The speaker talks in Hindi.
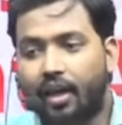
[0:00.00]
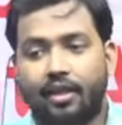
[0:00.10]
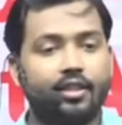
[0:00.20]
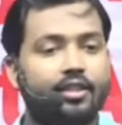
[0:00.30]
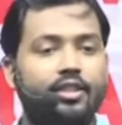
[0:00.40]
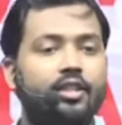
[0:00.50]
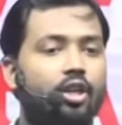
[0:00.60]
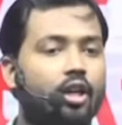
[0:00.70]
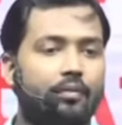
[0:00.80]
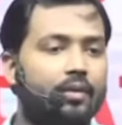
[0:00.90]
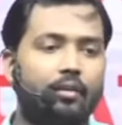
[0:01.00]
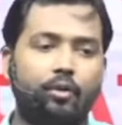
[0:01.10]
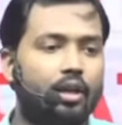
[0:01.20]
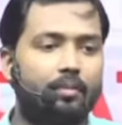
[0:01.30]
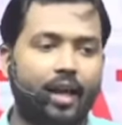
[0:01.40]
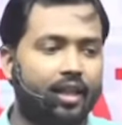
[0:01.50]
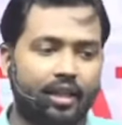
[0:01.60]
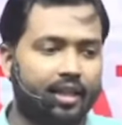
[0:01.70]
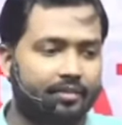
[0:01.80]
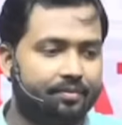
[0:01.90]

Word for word: हिस्ट्री जोग्राफी हम लोग निपटा दिए